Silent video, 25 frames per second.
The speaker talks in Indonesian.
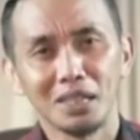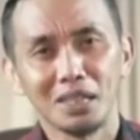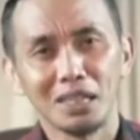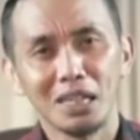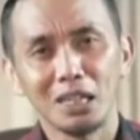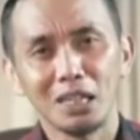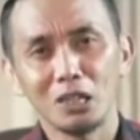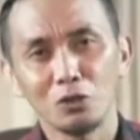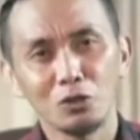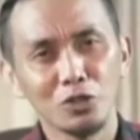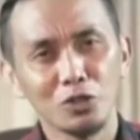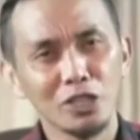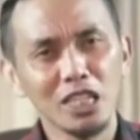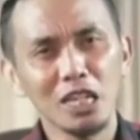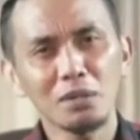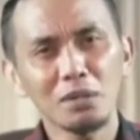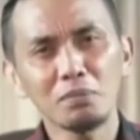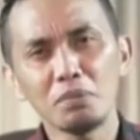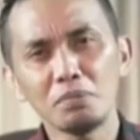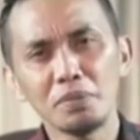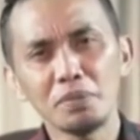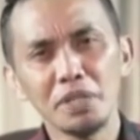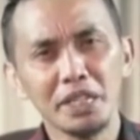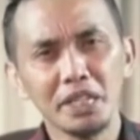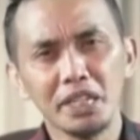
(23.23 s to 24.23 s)
Kalau dia
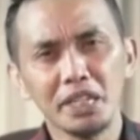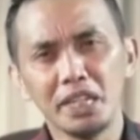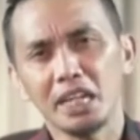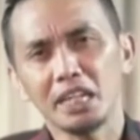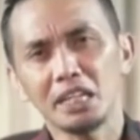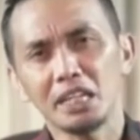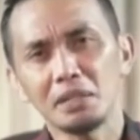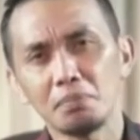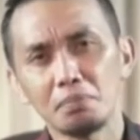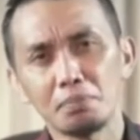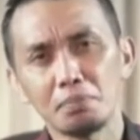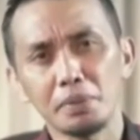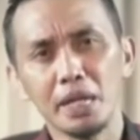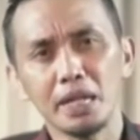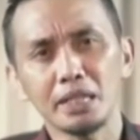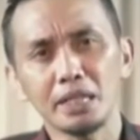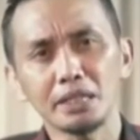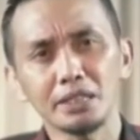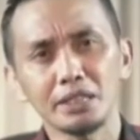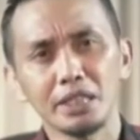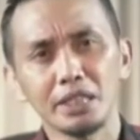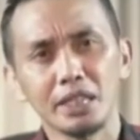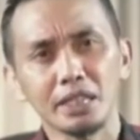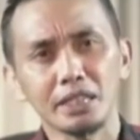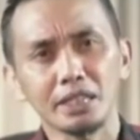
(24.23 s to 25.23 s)
memikirkan
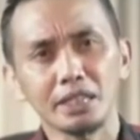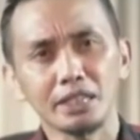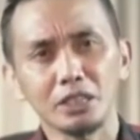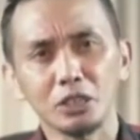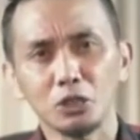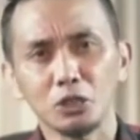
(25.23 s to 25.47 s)
impiannya,